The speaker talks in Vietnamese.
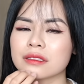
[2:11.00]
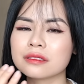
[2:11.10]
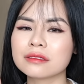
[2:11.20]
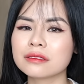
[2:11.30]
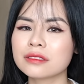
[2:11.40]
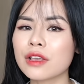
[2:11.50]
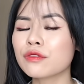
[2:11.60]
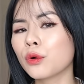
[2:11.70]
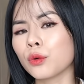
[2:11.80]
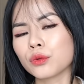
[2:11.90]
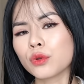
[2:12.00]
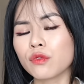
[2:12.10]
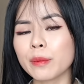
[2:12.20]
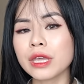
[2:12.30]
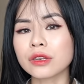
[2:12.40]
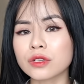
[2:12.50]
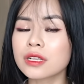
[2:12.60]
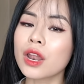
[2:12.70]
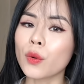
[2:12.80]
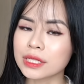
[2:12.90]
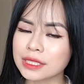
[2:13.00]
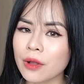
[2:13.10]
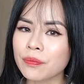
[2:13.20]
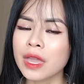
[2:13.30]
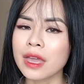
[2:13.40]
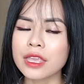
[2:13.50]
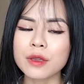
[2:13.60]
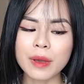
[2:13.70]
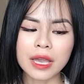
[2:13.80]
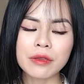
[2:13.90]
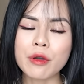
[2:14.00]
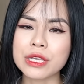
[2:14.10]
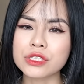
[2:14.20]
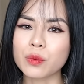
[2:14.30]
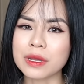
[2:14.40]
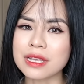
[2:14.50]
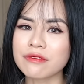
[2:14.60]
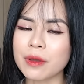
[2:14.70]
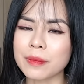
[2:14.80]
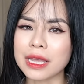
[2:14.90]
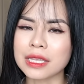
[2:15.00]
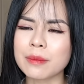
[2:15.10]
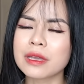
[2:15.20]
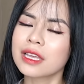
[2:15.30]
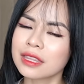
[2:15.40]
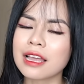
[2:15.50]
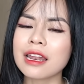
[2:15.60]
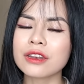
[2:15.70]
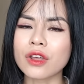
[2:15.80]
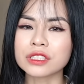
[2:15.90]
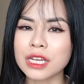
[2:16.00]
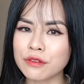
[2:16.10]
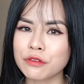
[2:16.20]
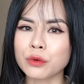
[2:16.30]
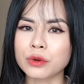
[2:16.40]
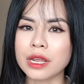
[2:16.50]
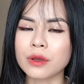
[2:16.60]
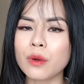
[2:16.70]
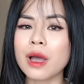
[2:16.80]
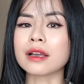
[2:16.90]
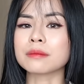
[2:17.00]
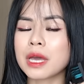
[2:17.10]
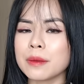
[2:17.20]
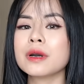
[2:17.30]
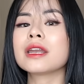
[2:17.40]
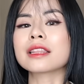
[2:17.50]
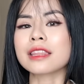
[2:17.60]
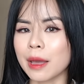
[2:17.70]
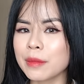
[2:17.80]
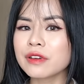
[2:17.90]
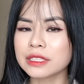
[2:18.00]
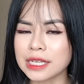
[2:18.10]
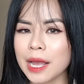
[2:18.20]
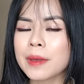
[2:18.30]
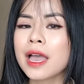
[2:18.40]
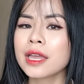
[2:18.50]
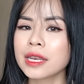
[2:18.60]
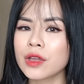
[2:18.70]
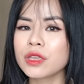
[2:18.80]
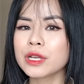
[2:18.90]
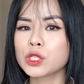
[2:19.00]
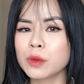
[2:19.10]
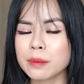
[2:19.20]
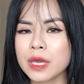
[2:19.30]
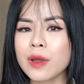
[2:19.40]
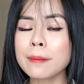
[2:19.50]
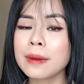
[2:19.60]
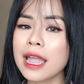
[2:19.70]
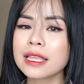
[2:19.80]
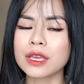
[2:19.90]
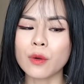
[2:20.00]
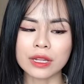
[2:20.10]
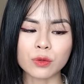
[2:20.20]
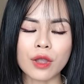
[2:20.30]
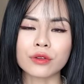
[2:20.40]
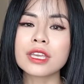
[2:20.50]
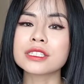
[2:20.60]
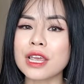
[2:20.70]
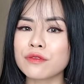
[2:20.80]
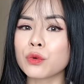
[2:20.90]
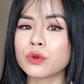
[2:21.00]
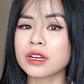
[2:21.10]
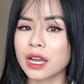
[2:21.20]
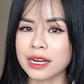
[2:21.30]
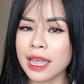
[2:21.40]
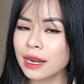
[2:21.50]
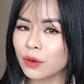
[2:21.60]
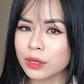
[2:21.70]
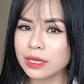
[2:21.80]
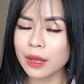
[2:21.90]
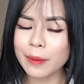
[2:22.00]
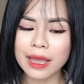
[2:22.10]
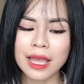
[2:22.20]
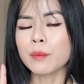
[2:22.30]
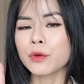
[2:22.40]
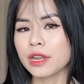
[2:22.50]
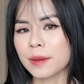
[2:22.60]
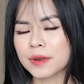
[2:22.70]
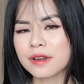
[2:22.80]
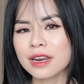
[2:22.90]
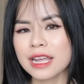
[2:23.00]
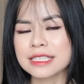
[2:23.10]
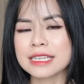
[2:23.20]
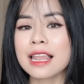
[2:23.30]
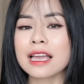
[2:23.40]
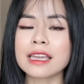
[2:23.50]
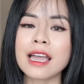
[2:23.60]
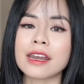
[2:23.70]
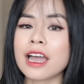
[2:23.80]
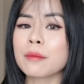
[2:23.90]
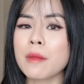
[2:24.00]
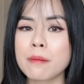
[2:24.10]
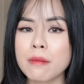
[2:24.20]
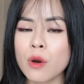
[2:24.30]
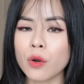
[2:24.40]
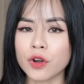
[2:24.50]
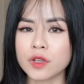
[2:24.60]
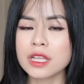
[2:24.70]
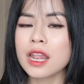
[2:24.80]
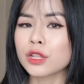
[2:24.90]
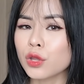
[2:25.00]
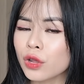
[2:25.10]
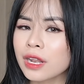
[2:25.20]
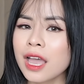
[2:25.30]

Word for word: uh, che phủ đối với mình nó rất là quan trọng thế nhưng mà khi mà mình dùng cái sản phẩm này thì mình nhận thấy là nó che phủ đến khoảng 70 đến 80 phần trăm nếu như mà chúng mình build up lên thì hoàn toàn có thể che phủ được gần hết luôn nha các bạn và một điểm nữa đấy chính là cái khả năng bền màu của nó rất là tốt